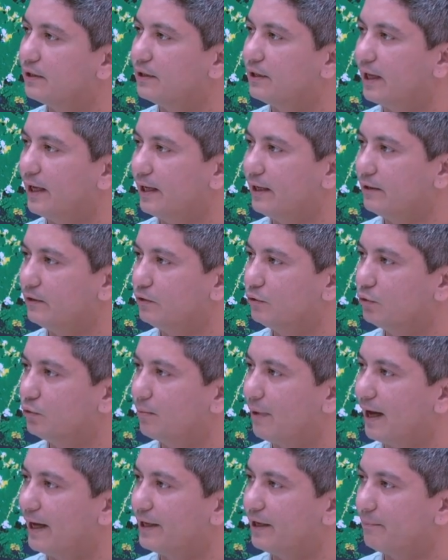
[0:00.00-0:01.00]
né,
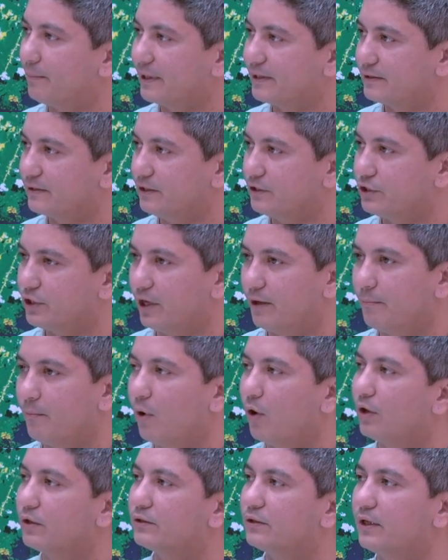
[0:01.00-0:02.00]
numa área bastante
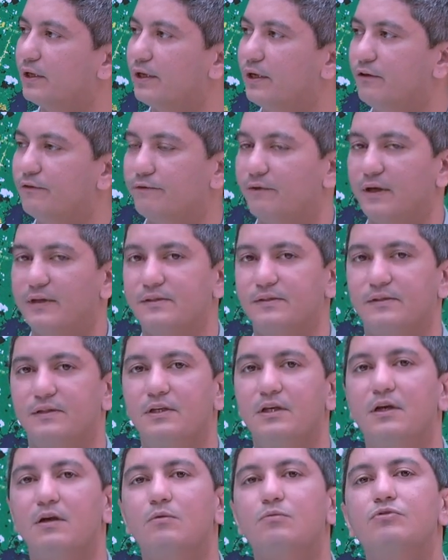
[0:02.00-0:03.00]
remota, ele
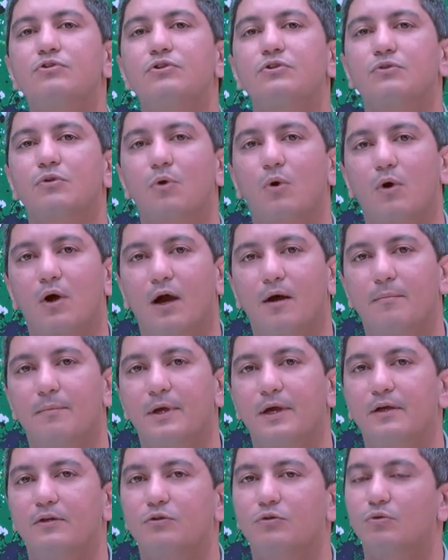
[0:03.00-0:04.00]
fazia um
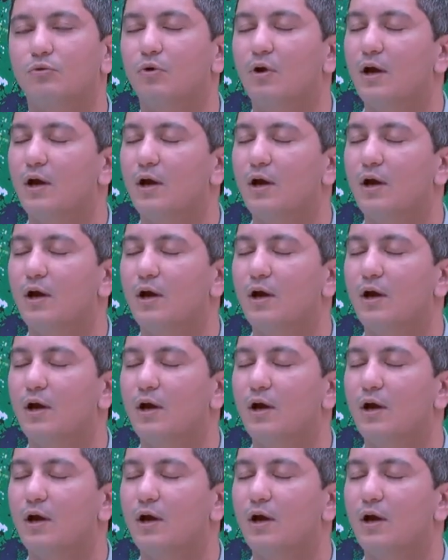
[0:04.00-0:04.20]
deslocamento